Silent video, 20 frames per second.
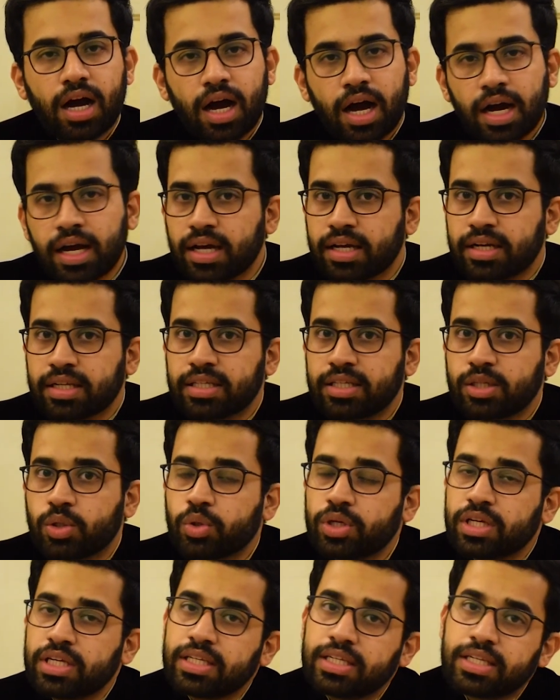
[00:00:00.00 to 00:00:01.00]
अगर
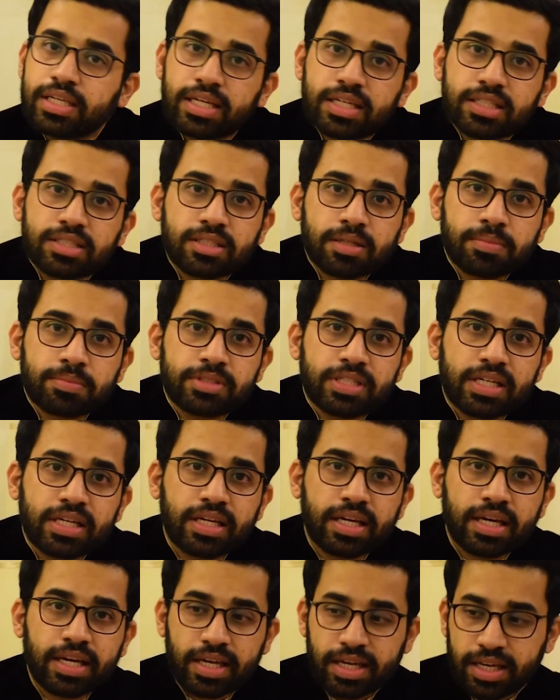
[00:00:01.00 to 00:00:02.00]
कोई ये समझे
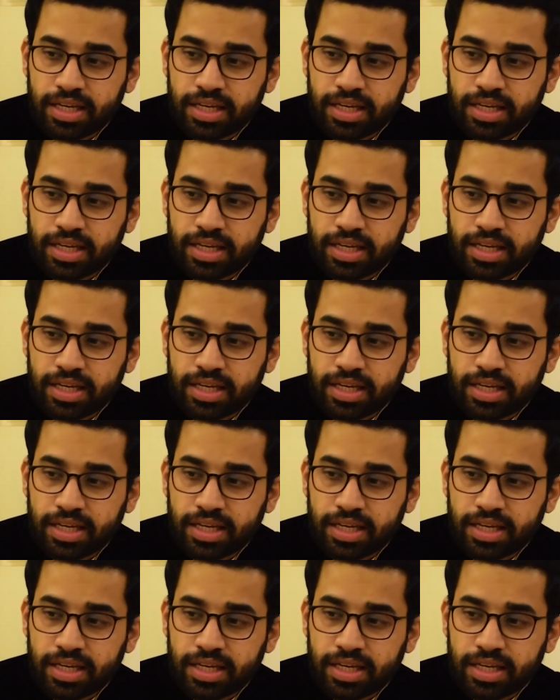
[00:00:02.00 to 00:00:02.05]
कि